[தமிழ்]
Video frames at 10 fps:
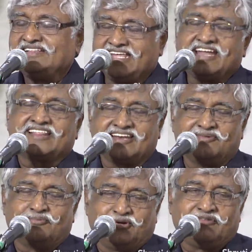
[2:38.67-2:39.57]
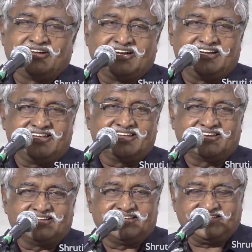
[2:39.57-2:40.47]
தேர்தல் முடிவுகள்
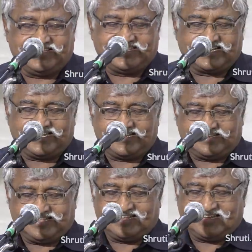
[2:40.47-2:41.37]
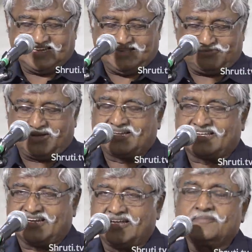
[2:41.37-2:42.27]
என்று இந்த நான் தேர்தலை
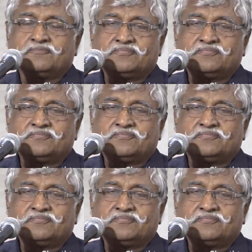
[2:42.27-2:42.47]
பார்க்கிறேன்